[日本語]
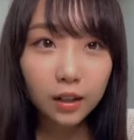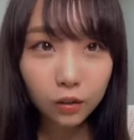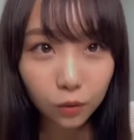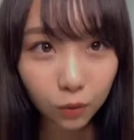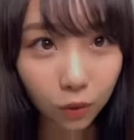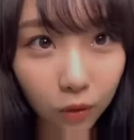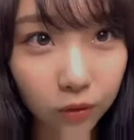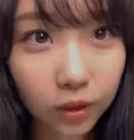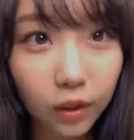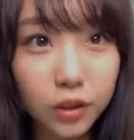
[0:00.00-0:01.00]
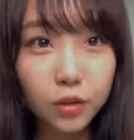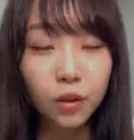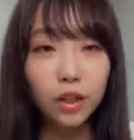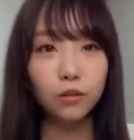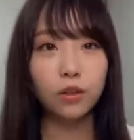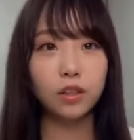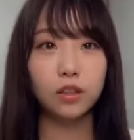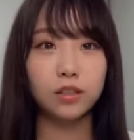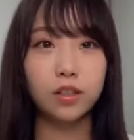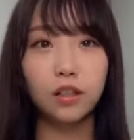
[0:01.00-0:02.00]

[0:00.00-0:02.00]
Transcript: ねずこ見てきたよあねずこ